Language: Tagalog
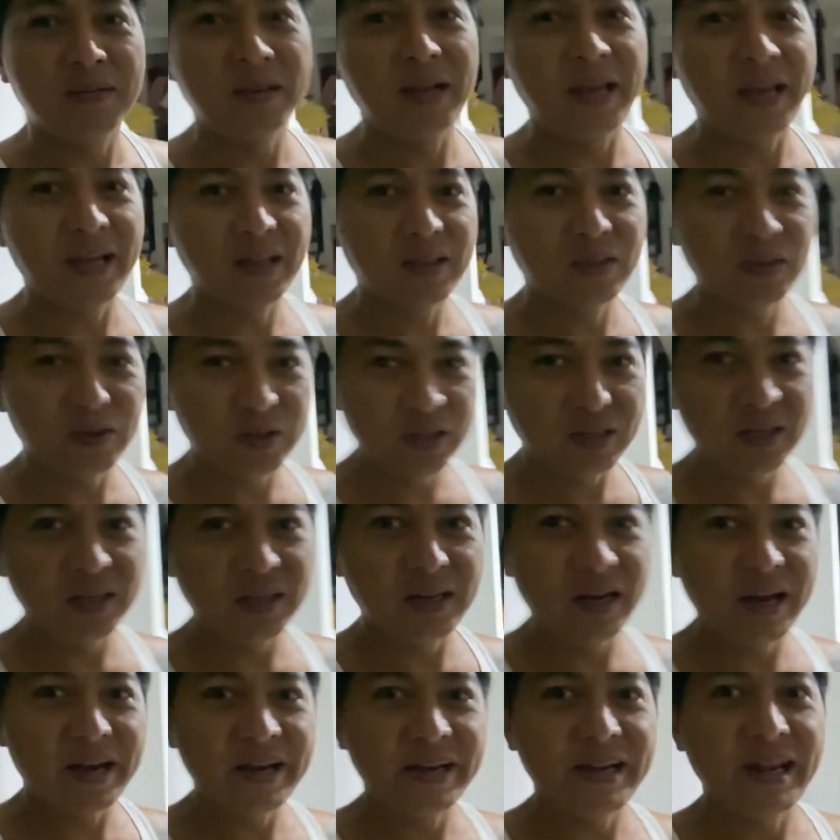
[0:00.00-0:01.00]
later
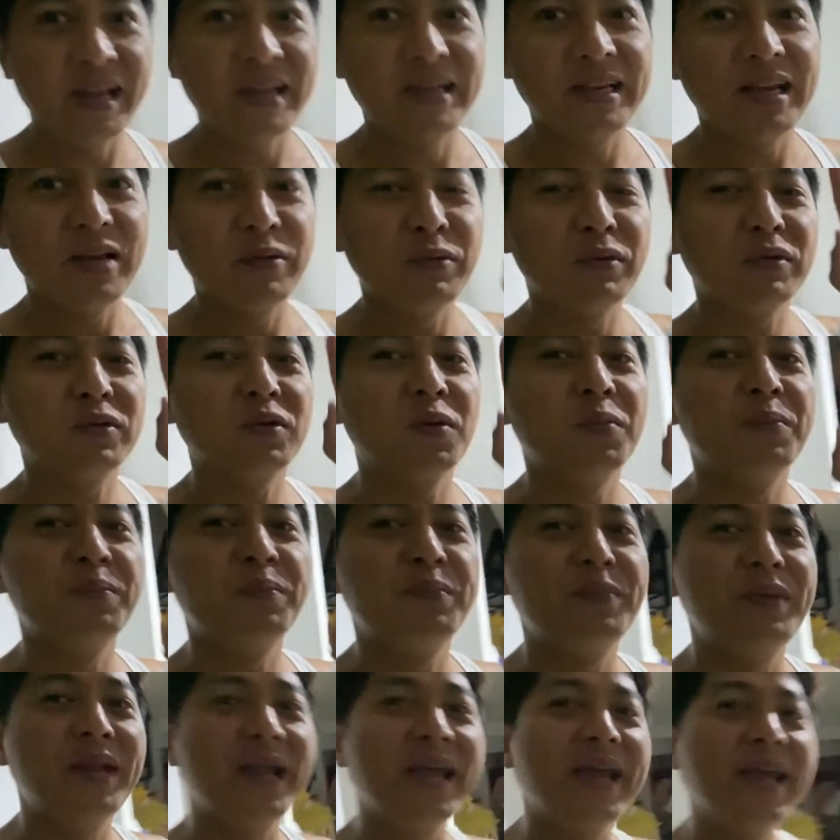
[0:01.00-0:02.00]
and then they will
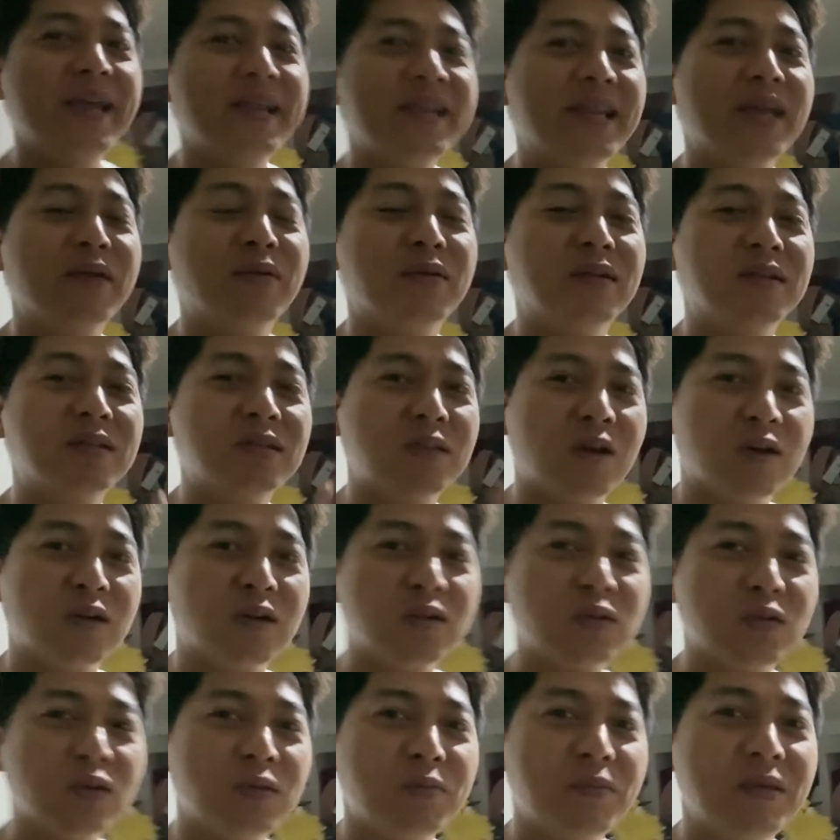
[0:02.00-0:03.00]
complain, they will talk
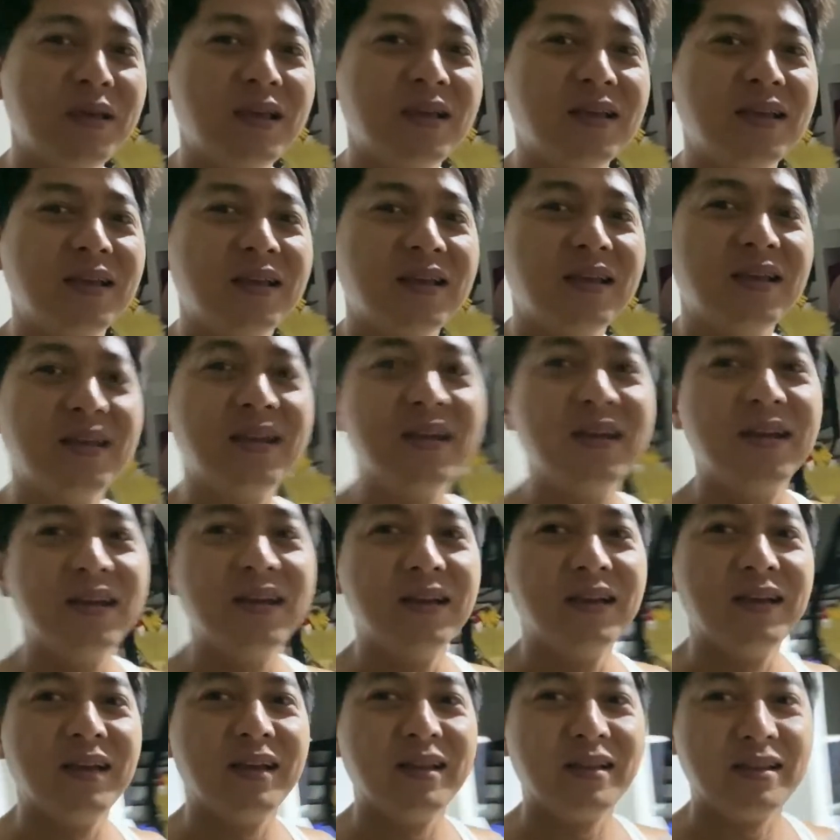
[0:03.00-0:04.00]
to me,
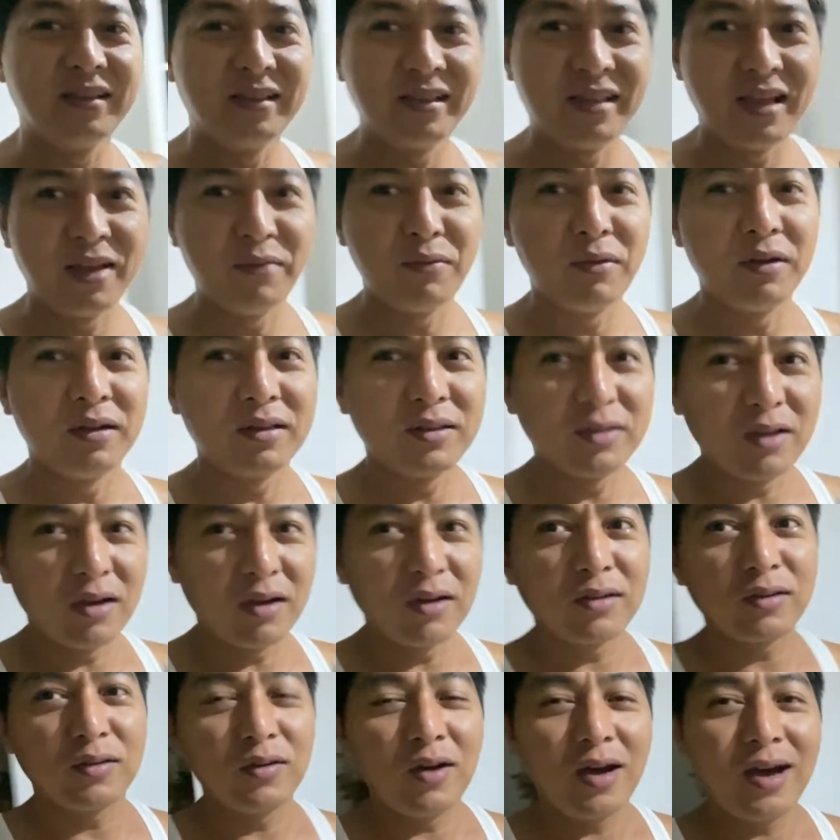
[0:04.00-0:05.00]
they will
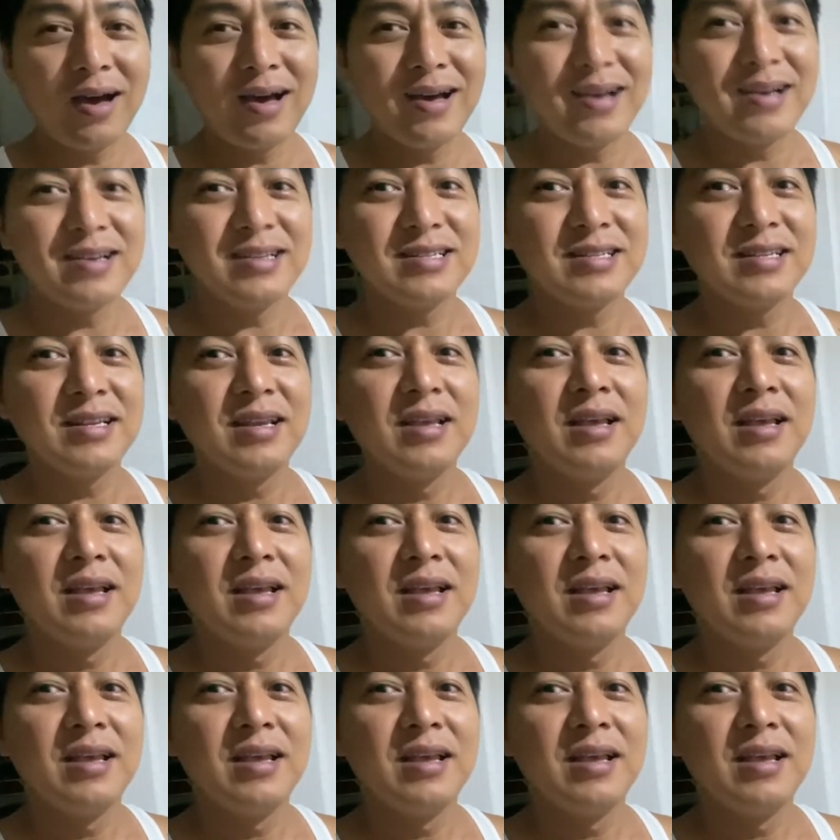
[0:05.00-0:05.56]
talk to us. Parang